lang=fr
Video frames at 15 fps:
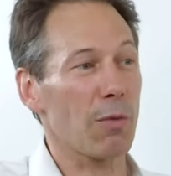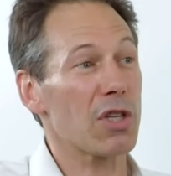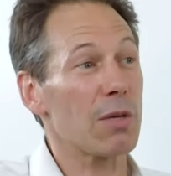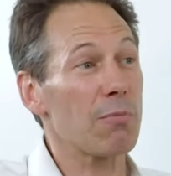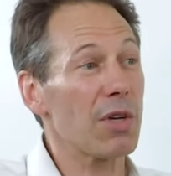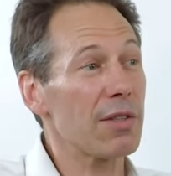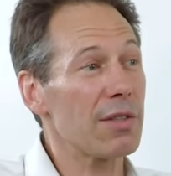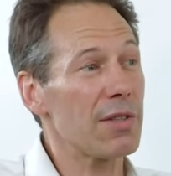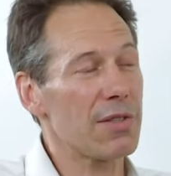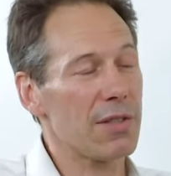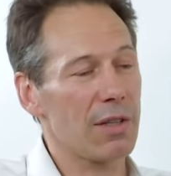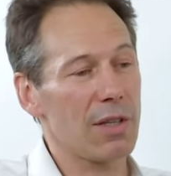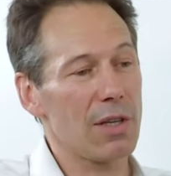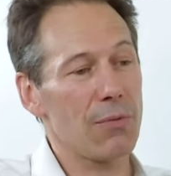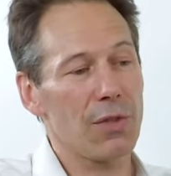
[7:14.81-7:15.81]
Moi, j'aime bien
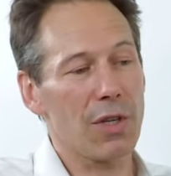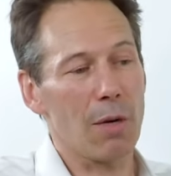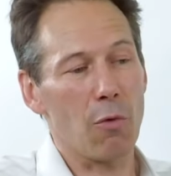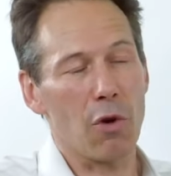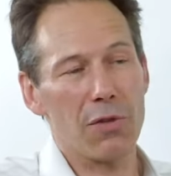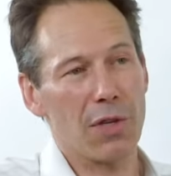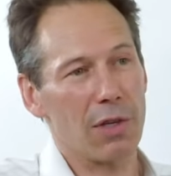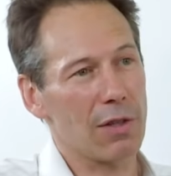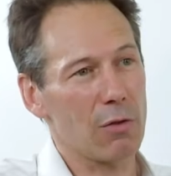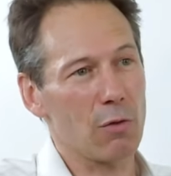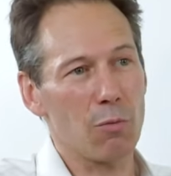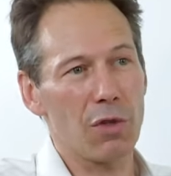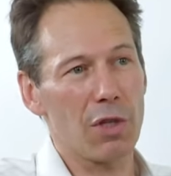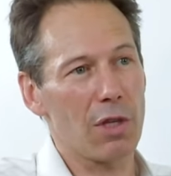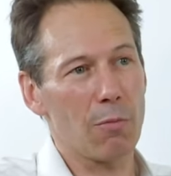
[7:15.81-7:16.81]
distinguer finalement un certain
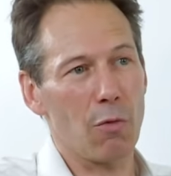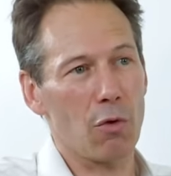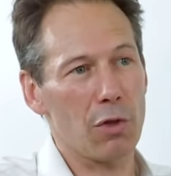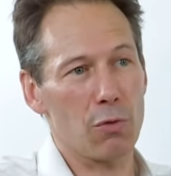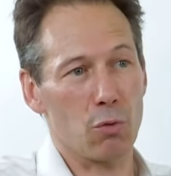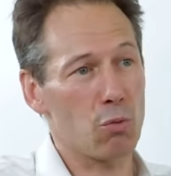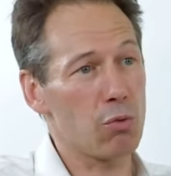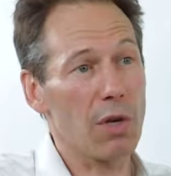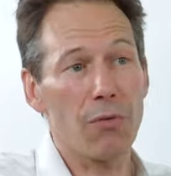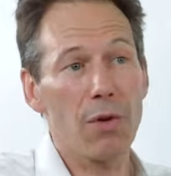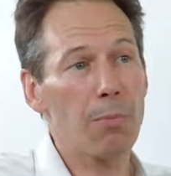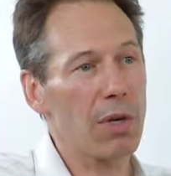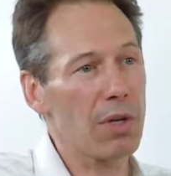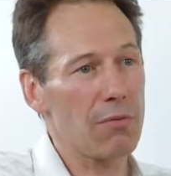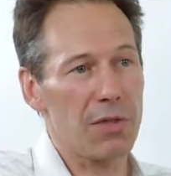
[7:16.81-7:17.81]
nombre d'éléments qui sont tout à
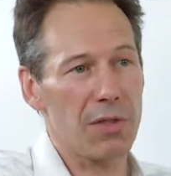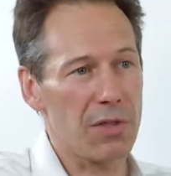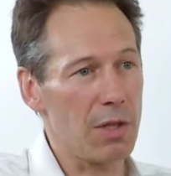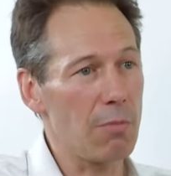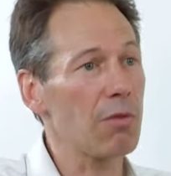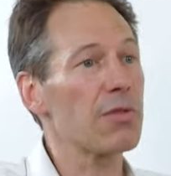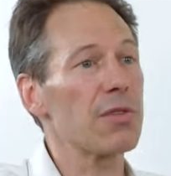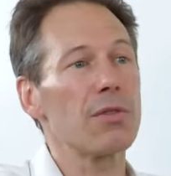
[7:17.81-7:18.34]
fait prévisibles.